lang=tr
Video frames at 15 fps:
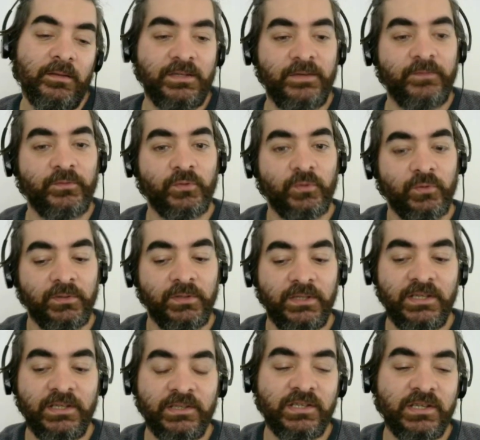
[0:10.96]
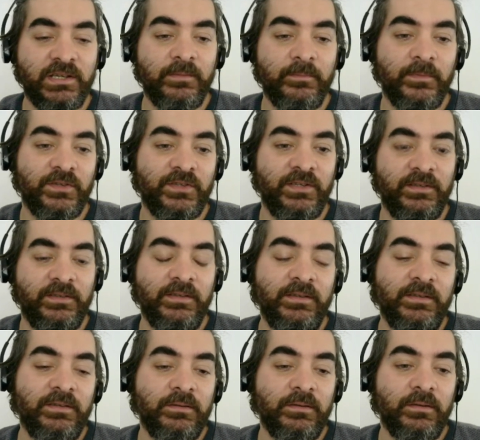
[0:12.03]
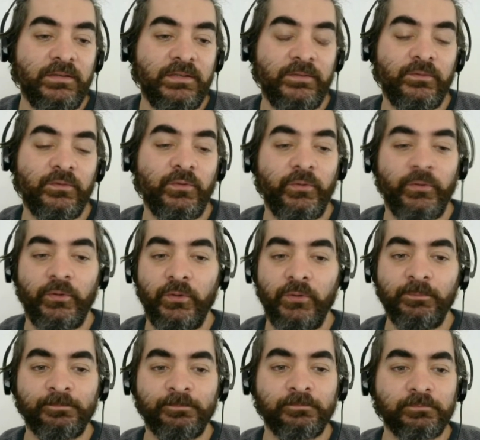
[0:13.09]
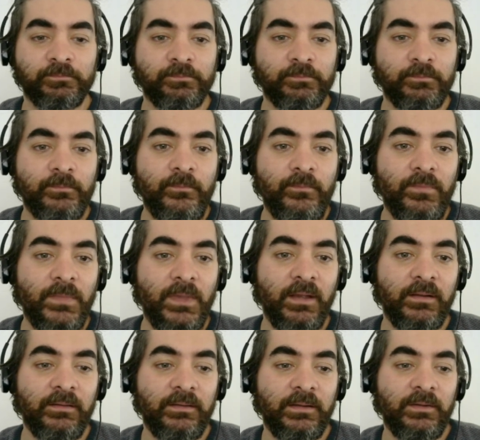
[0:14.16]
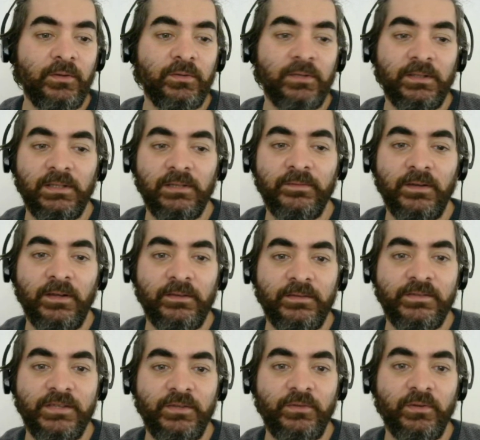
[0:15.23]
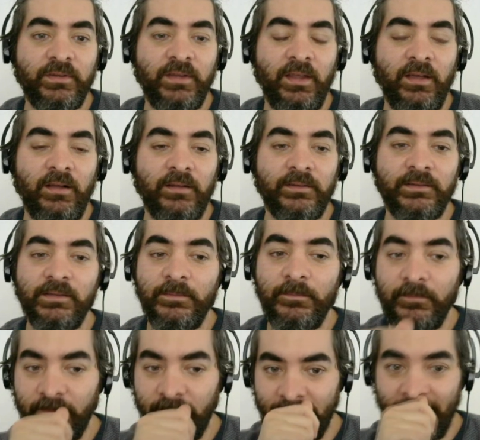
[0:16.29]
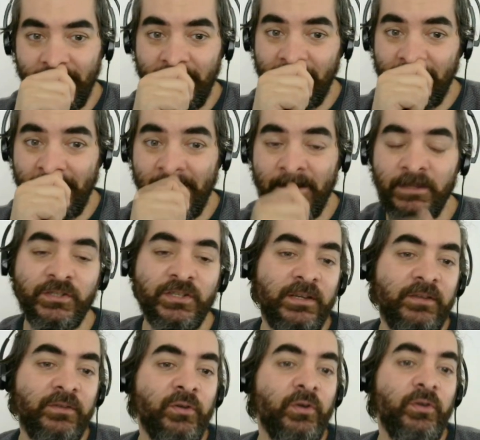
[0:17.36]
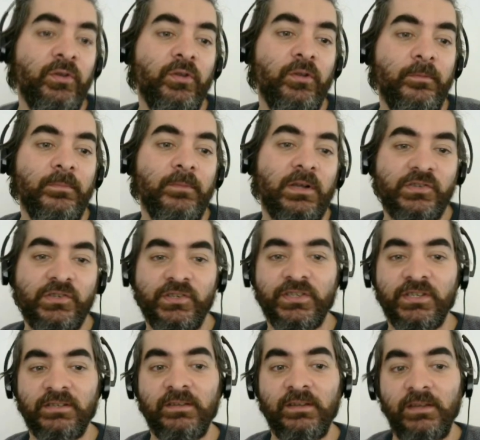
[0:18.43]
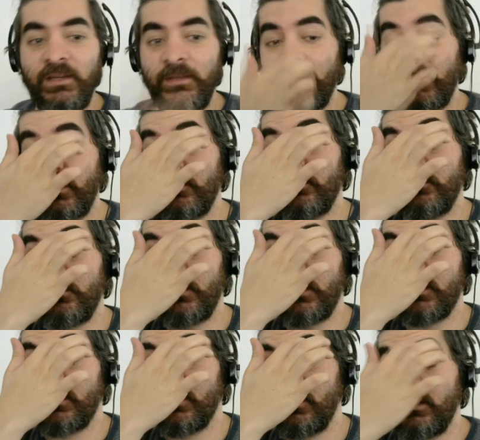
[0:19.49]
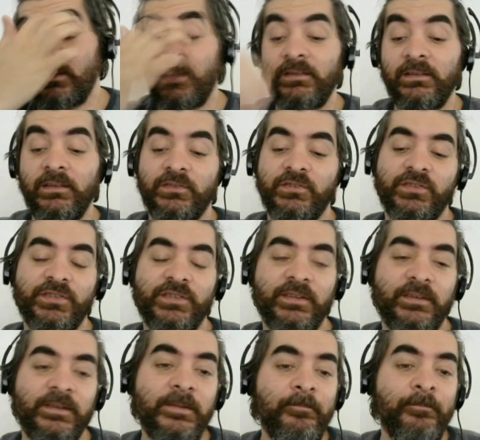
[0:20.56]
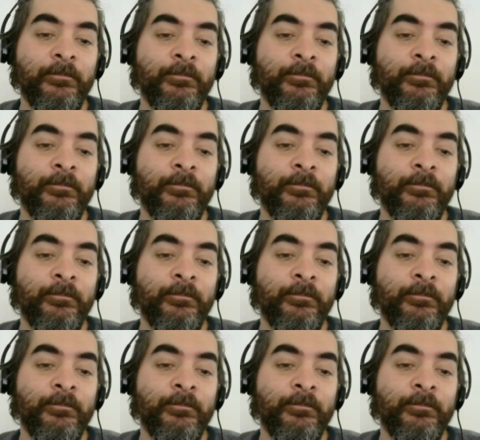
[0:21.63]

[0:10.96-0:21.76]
Çift turunun ikinci maçıydı. Çift turlu günün. D4 at F6, C4 G6. Fethi genelde Şahint oynuyor. Açılışları da iyi bilen birisi kendi açılışlarını.